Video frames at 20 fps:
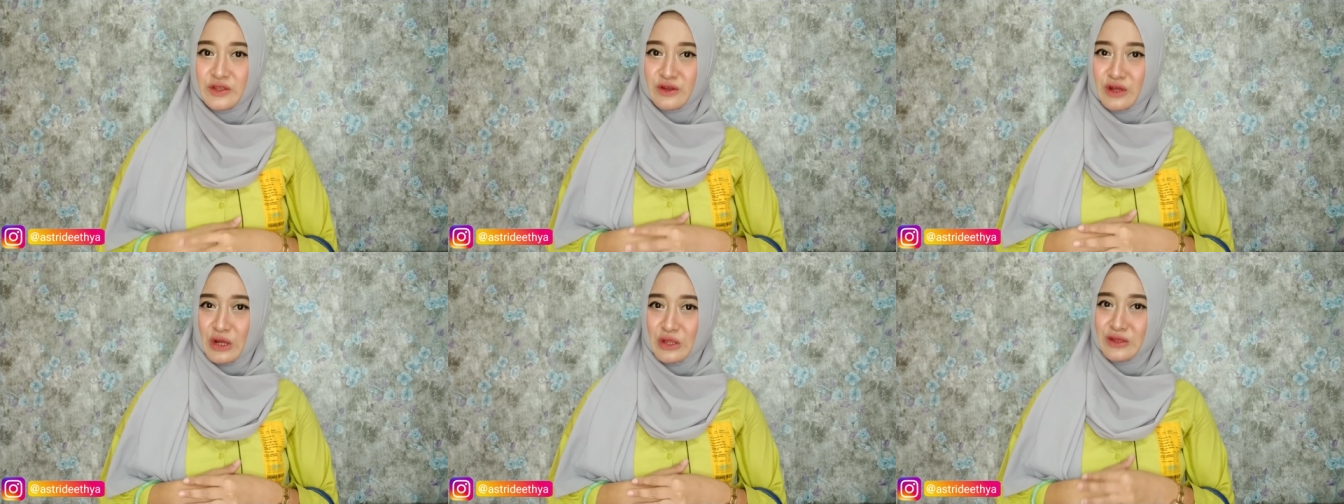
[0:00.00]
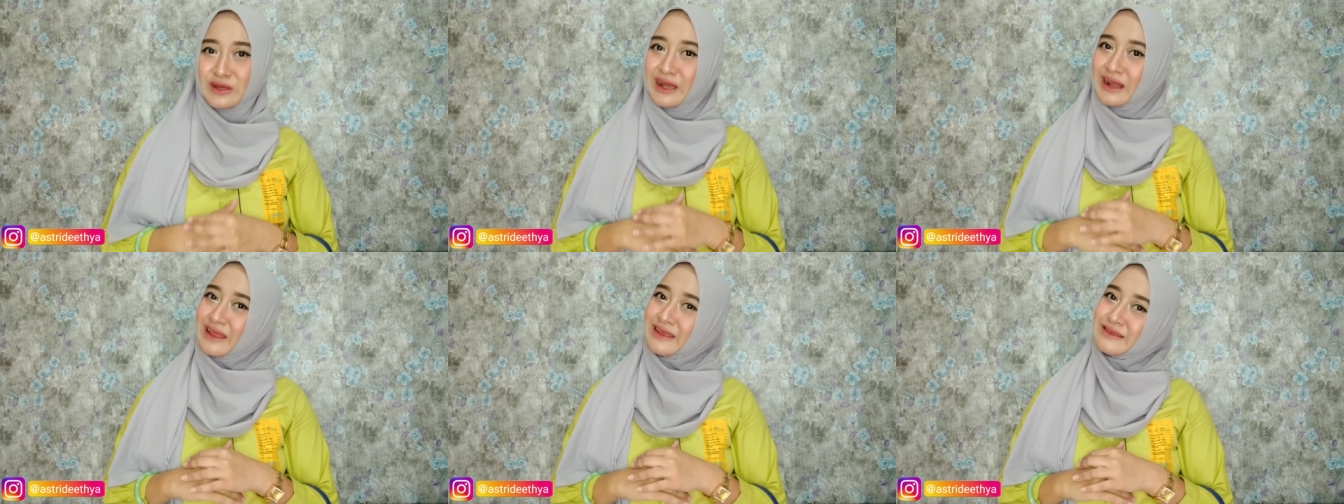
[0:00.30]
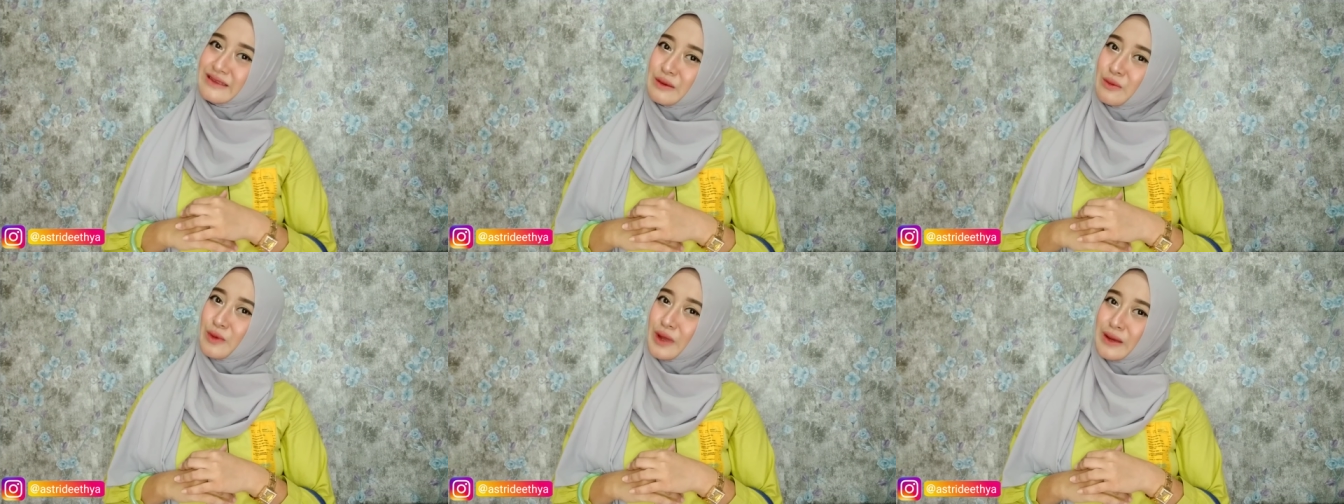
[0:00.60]
juga untuk
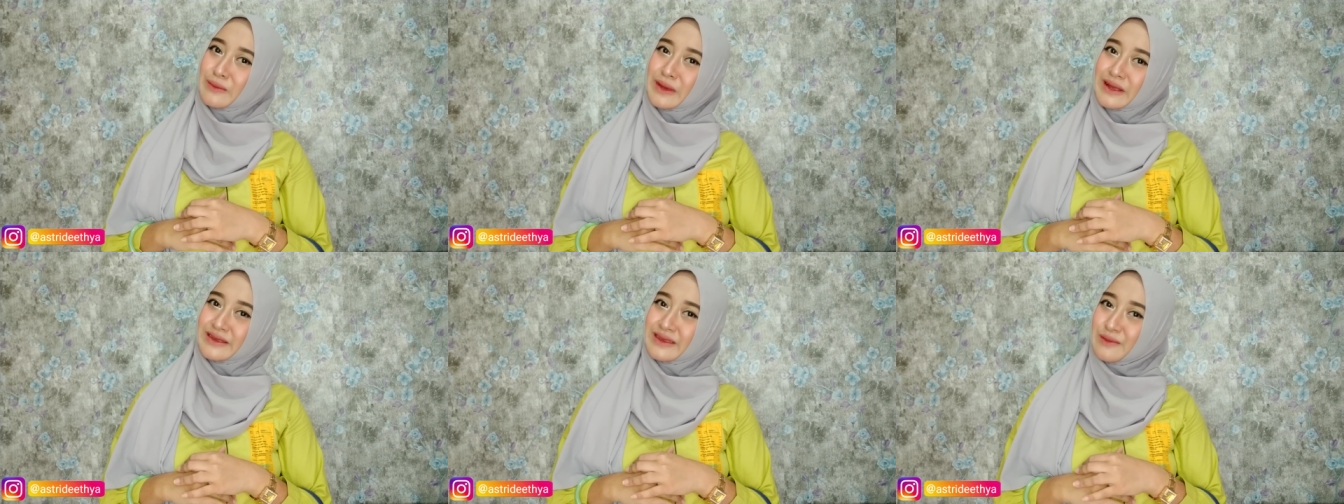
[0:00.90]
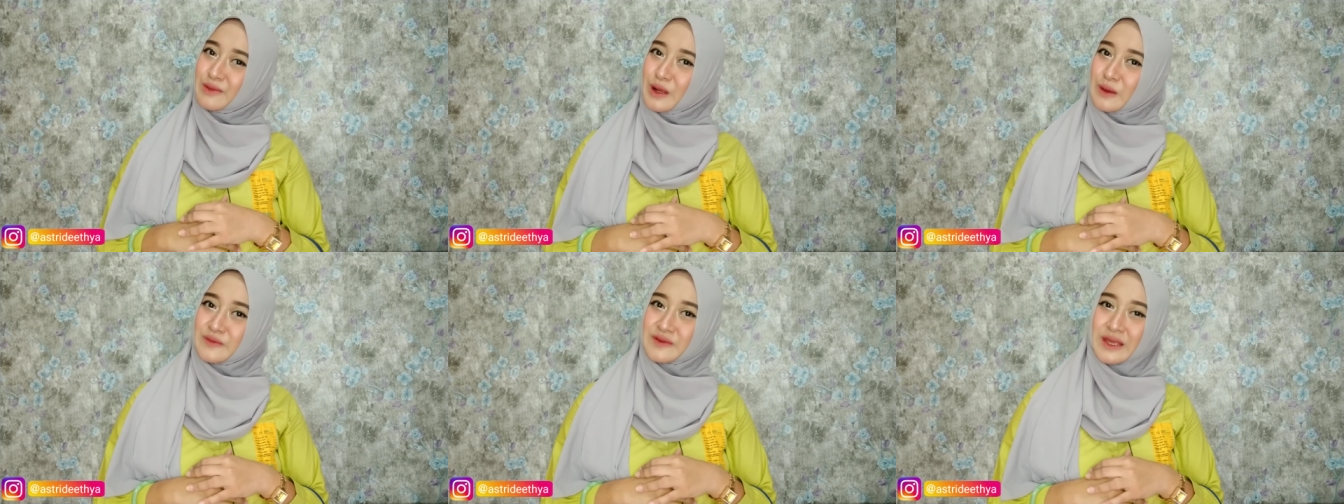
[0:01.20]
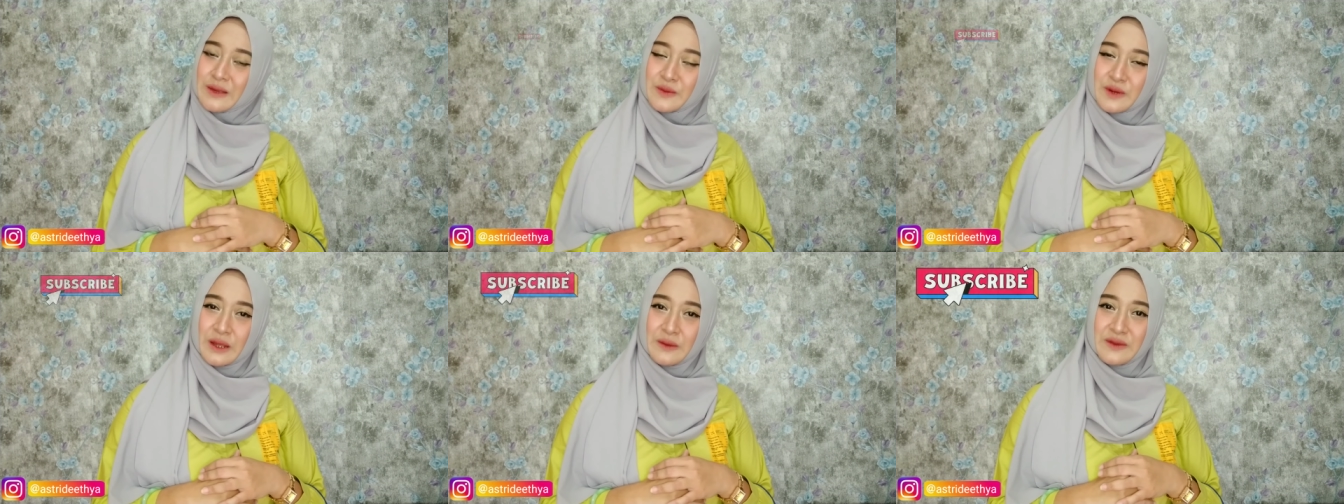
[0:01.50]
kalian semua yang masih belum
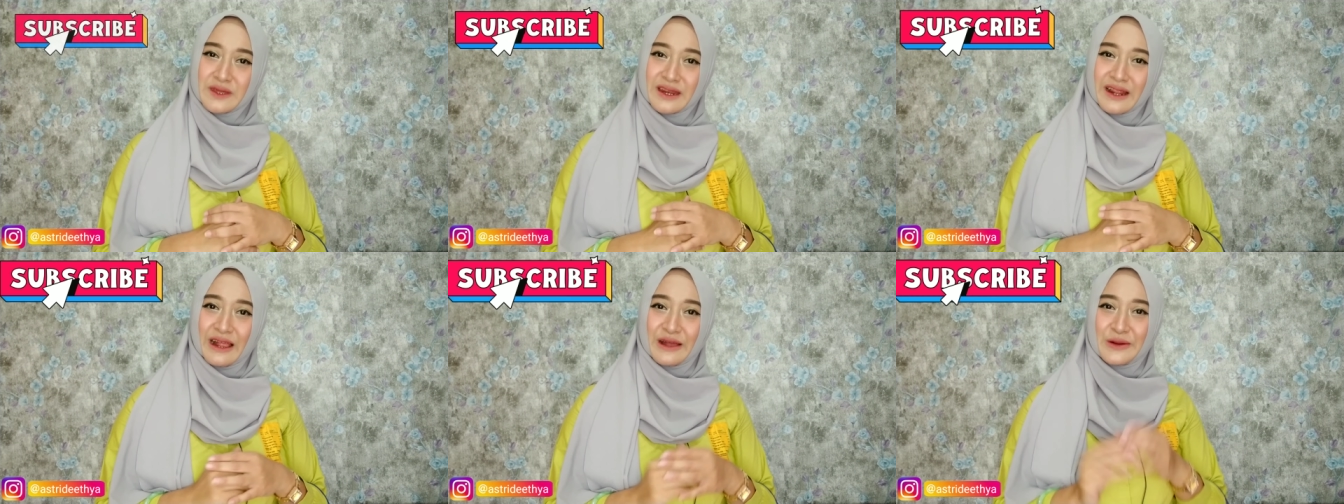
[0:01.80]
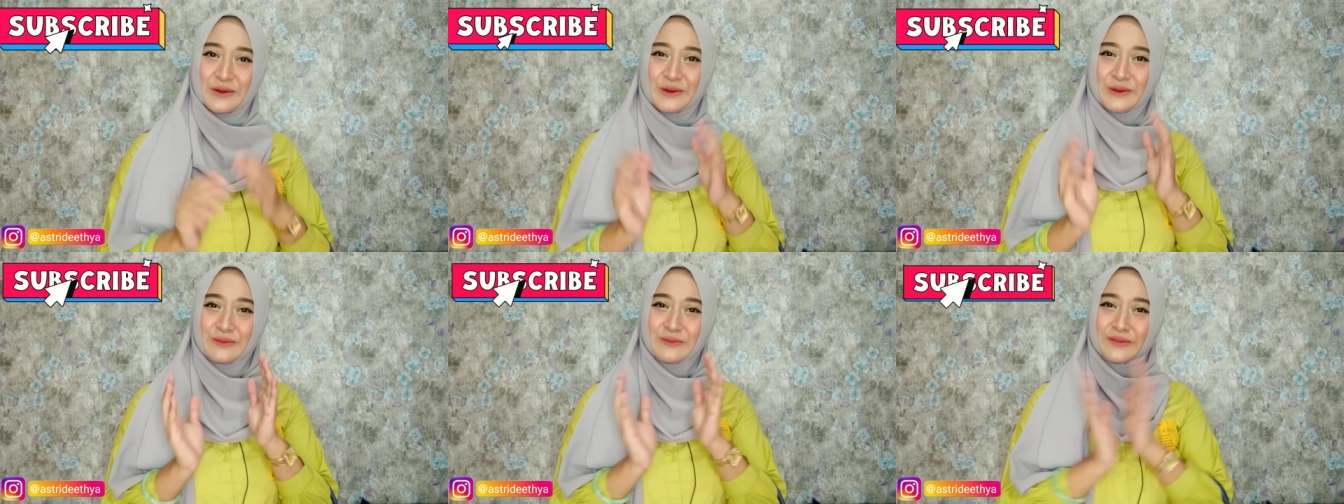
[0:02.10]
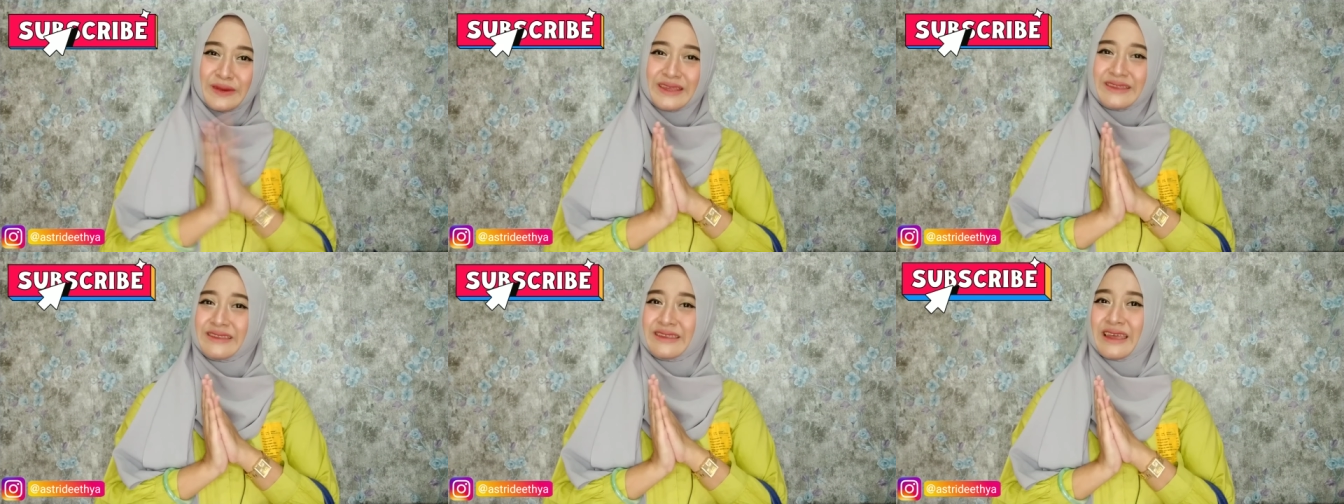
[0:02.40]
subscribe channel aku,
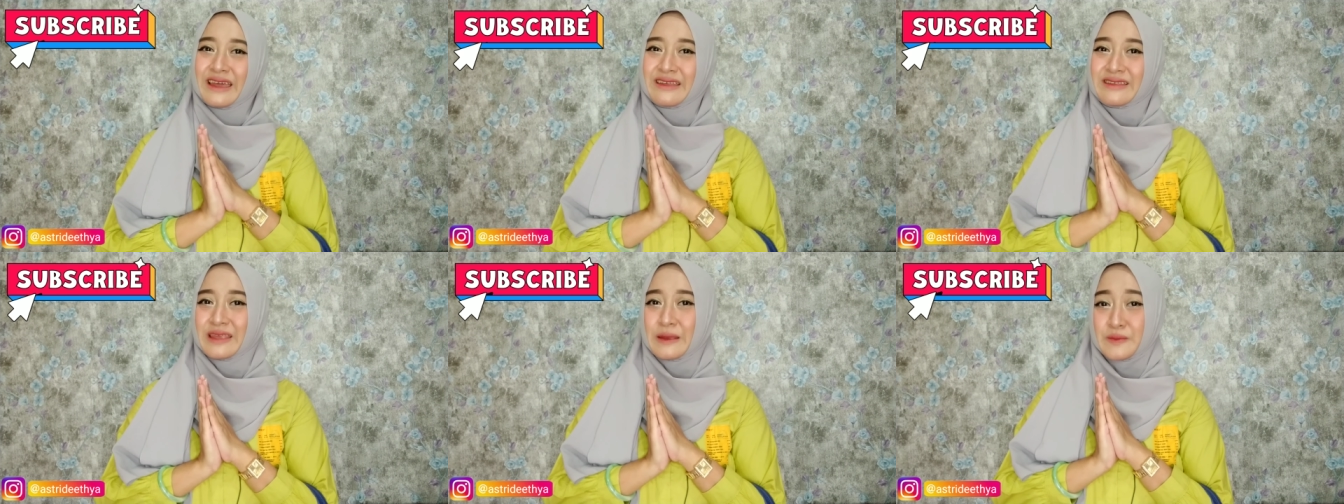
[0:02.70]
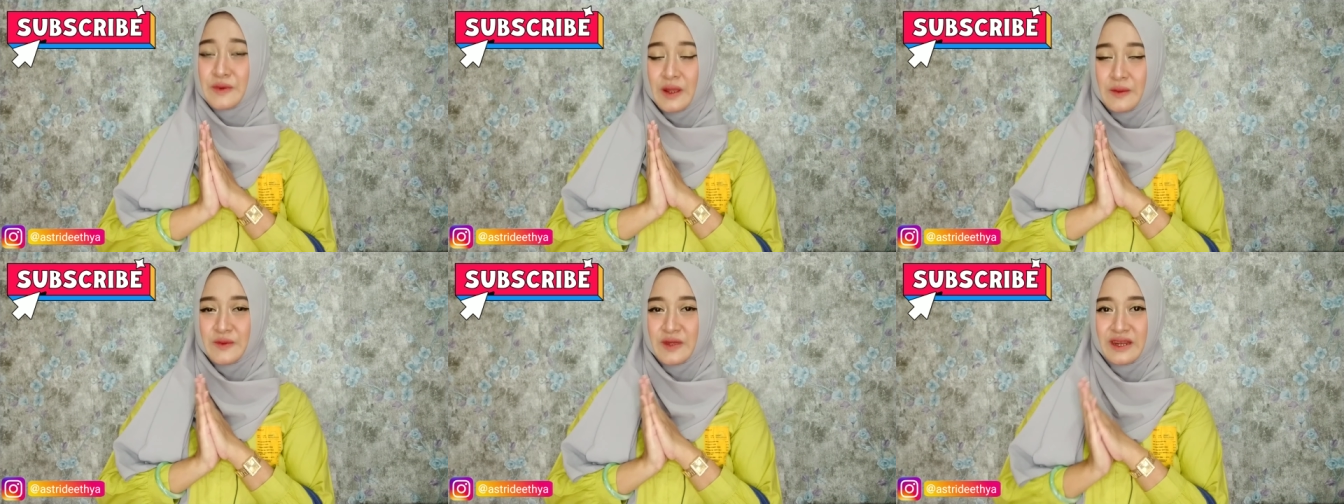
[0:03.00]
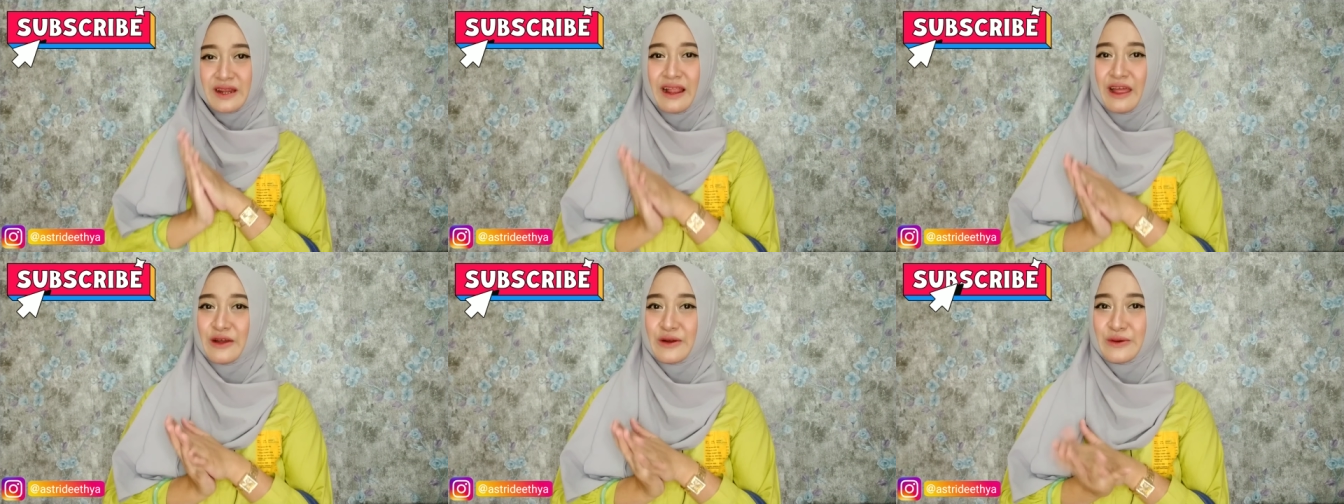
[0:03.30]
please ya subscribe
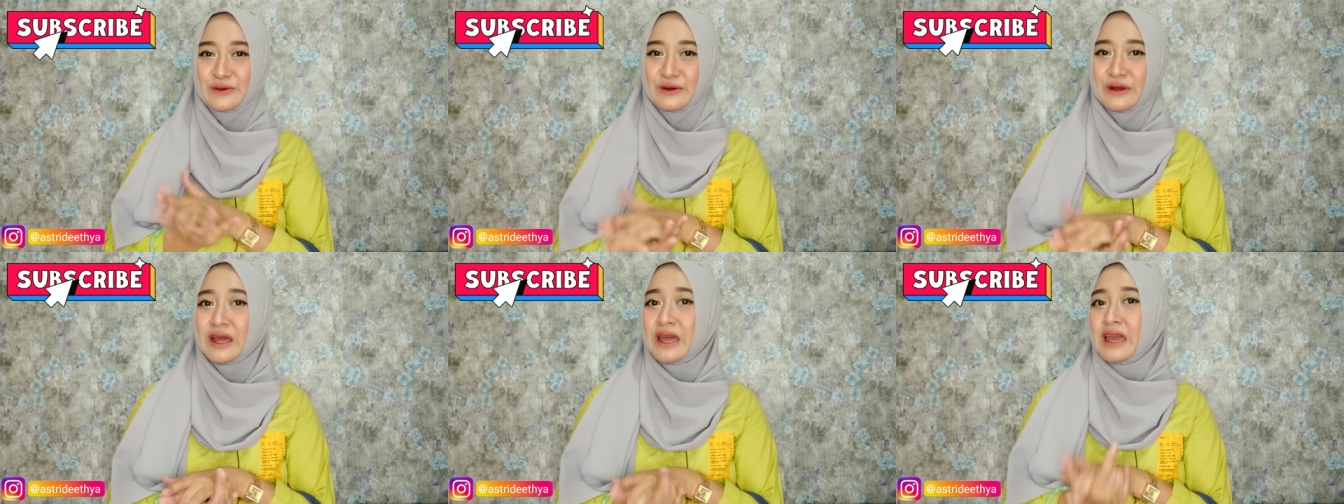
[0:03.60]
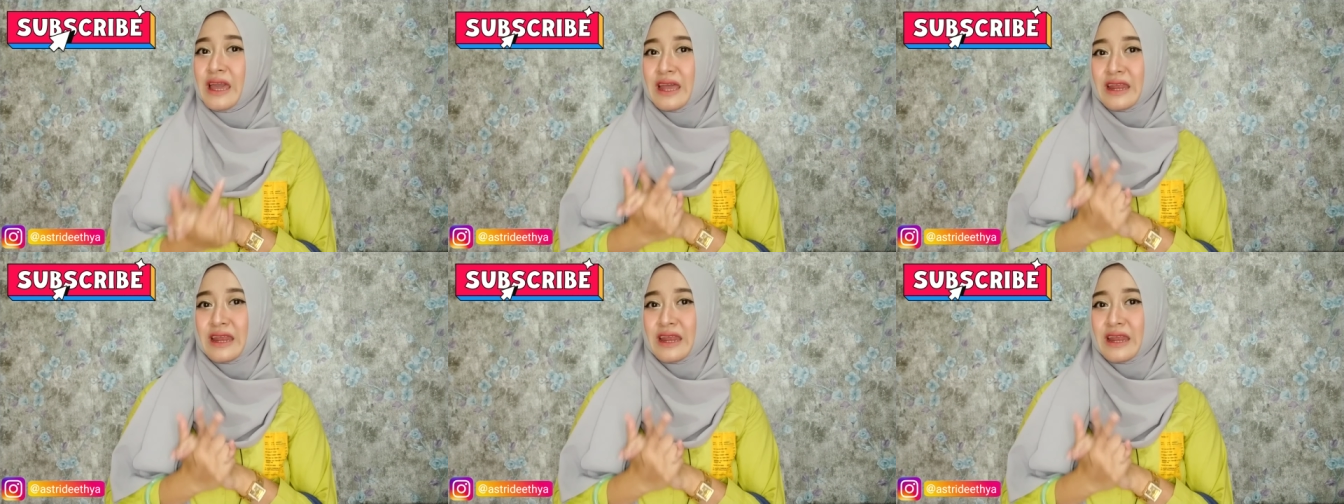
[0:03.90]
channel aku